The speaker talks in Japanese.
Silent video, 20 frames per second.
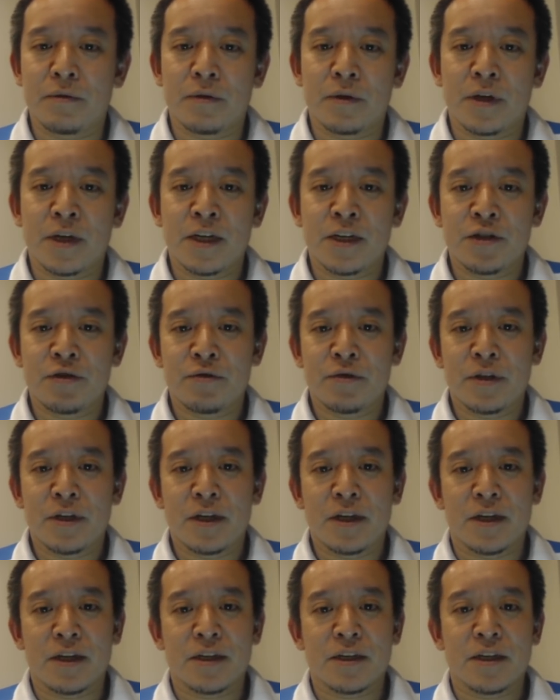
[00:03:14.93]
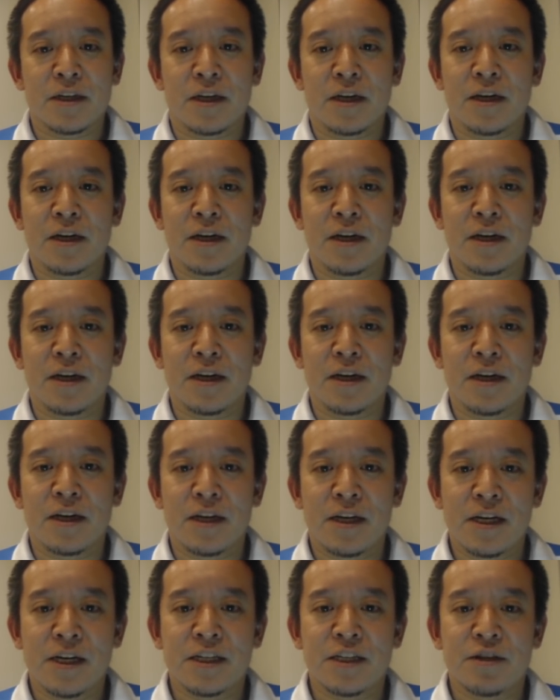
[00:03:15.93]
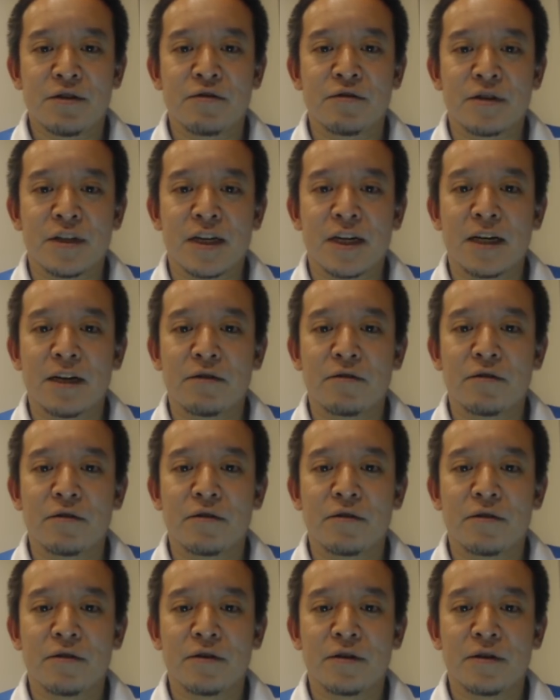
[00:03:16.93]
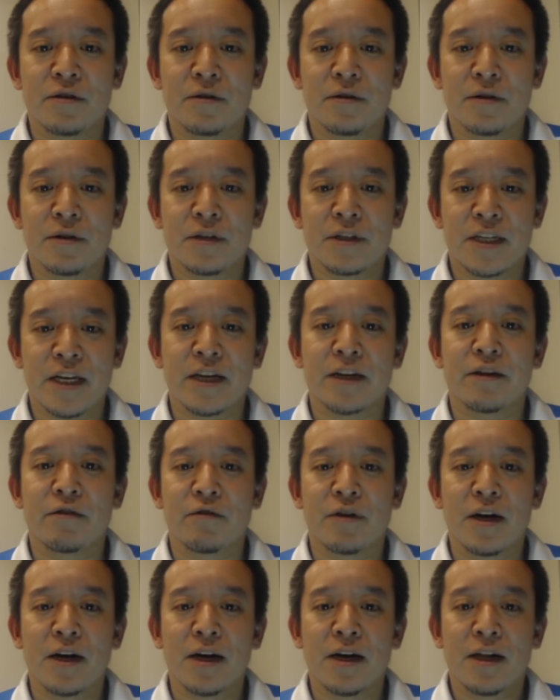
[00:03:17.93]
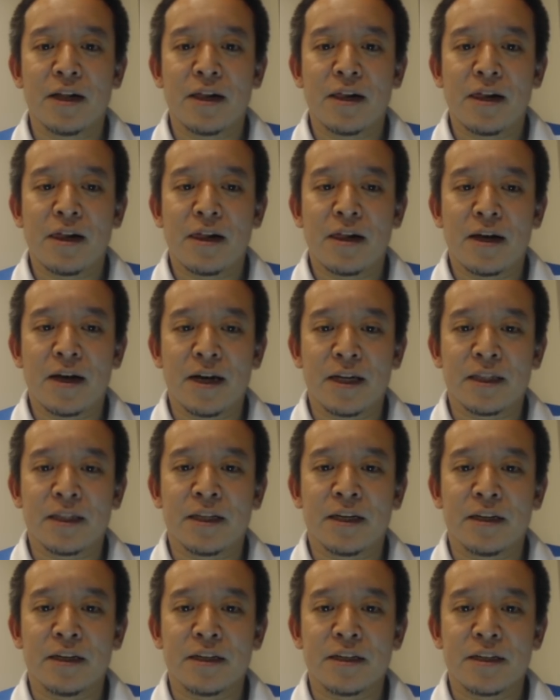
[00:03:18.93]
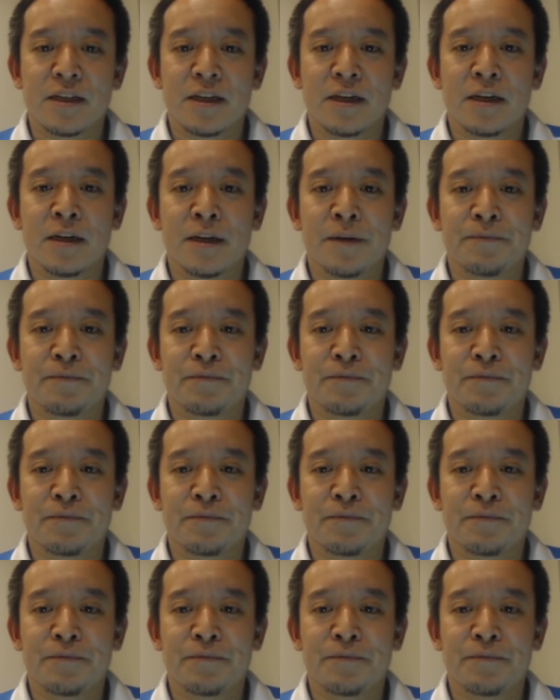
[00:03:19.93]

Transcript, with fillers: 下旬にですね、えー、東大阪の選挙があったんですね。